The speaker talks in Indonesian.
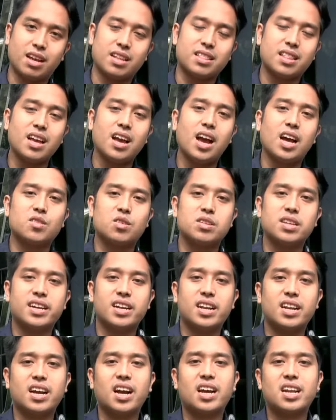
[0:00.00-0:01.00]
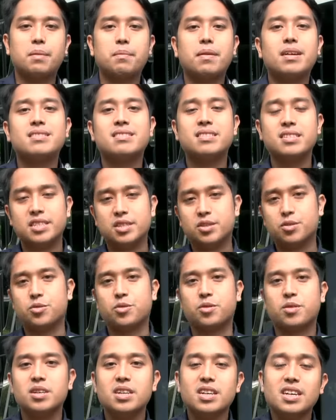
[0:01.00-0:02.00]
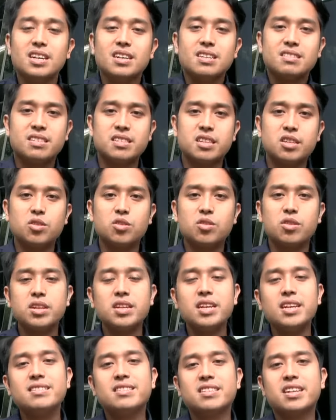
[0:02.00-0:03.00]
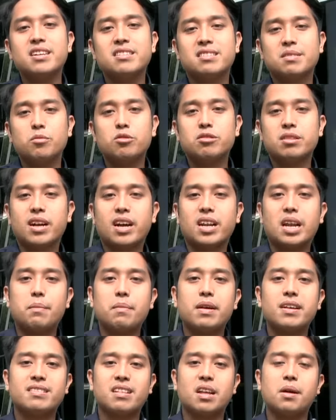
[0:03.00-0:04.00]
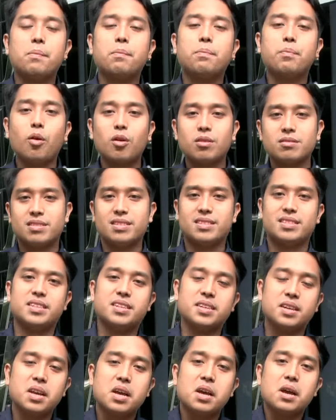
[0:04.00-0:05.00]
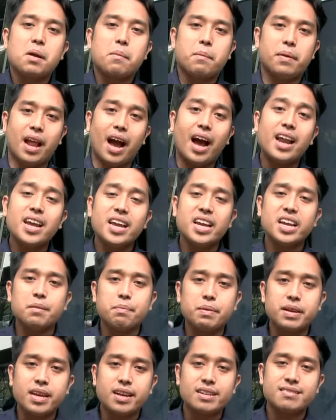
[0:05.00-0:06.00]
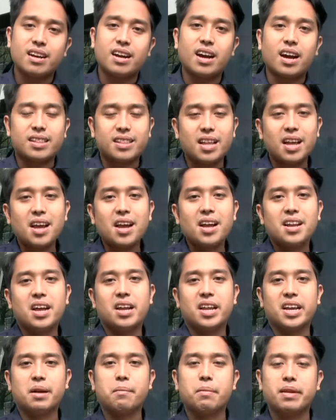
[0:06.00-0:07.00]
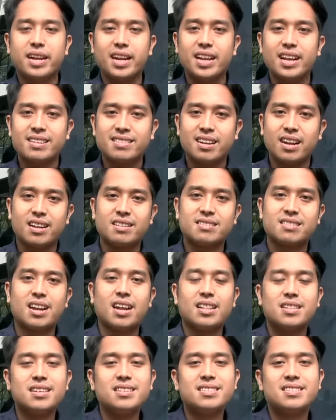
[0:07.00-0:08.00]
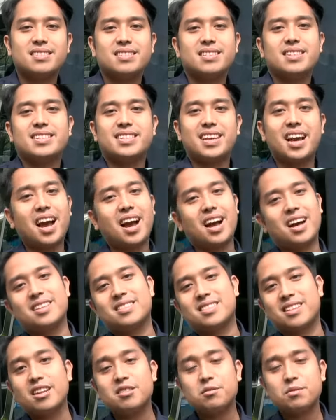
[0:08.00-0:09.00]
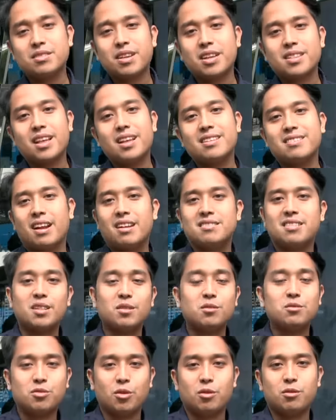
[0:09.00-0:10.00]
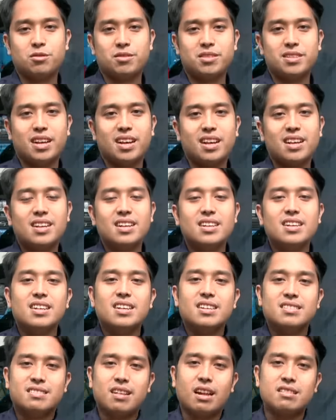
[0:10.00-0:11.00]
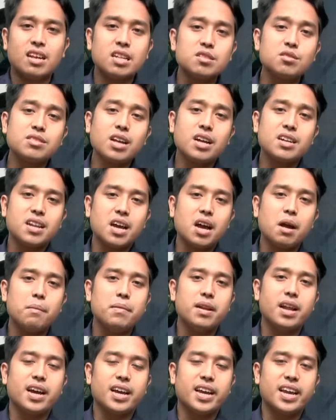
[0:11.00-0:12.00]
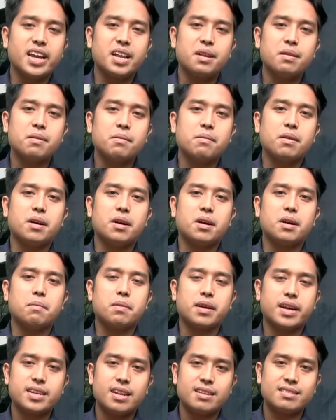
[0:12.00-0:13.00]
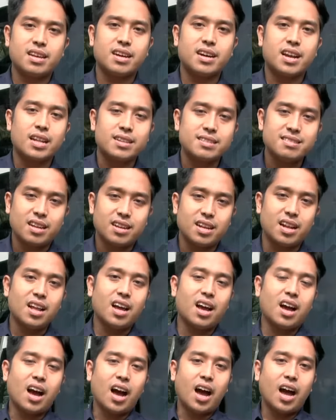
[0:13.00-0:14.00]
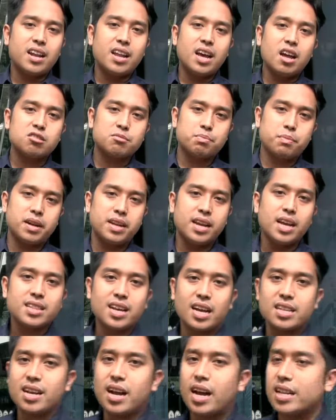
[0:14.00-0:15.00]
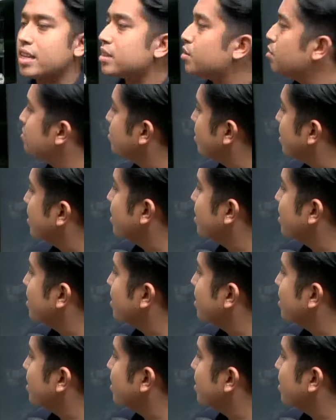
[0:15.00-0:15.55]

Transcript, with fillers: bis wisata atau dikenal dengan nama City Tour. City Tour ini sering disebut dengan nama Islam Pok City. Bila Anda ingin pergi ke Jakarta dan ingin berkeliling ke Jakarta gratis, ya Transwisata salah satu solusinya. Salah satu tanda bila ingin e, berkendara secara gratis adalah Anda harus melihat kata-kata